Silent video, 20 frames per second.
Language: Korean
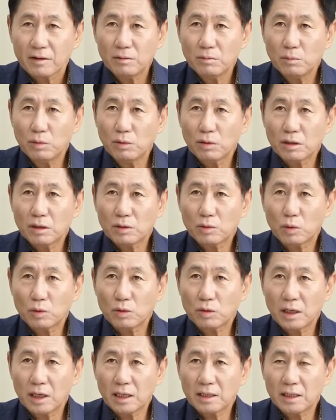뭐 그렇게
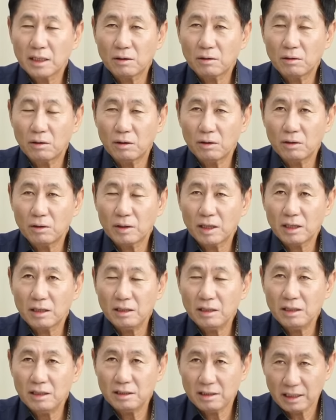독대한다고 언론에
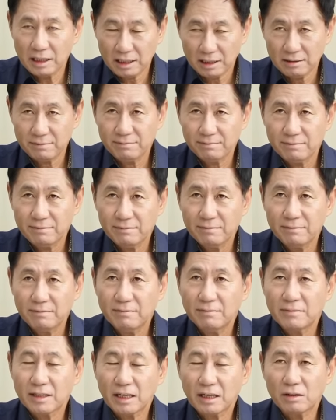흘리느냐
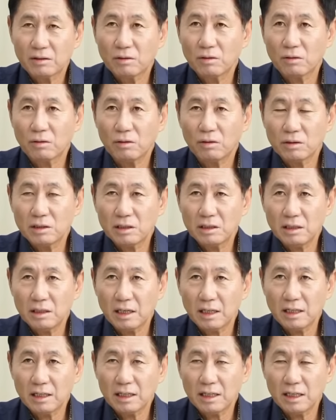라는 거고,
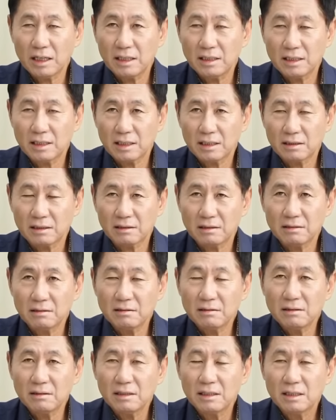친한계의
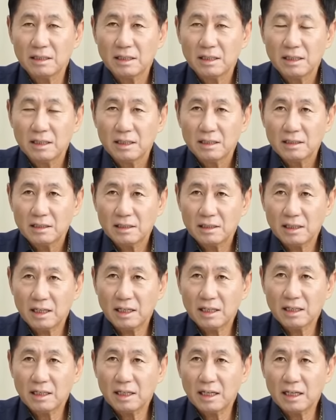인사들은,
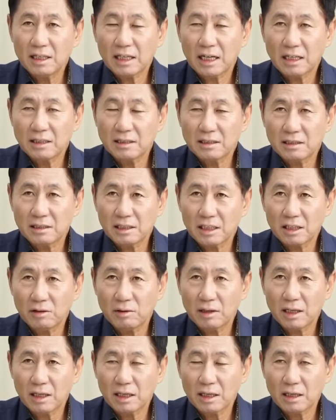친한계의
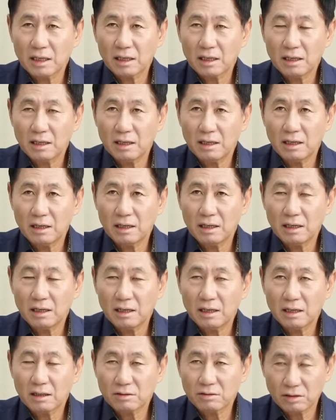당직자와
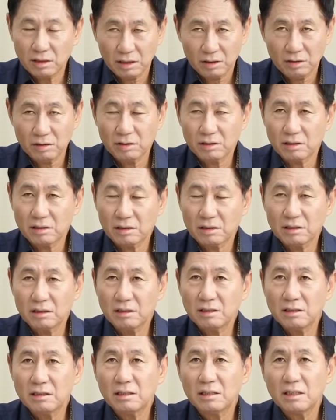
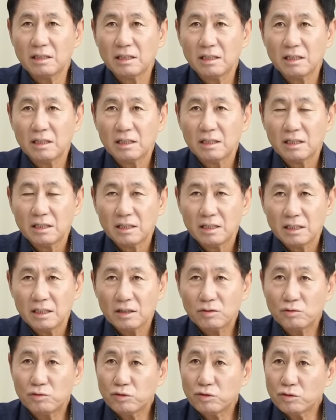국회의원들은
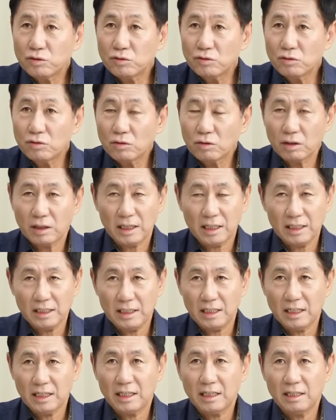이 구중궁궐 아니냐,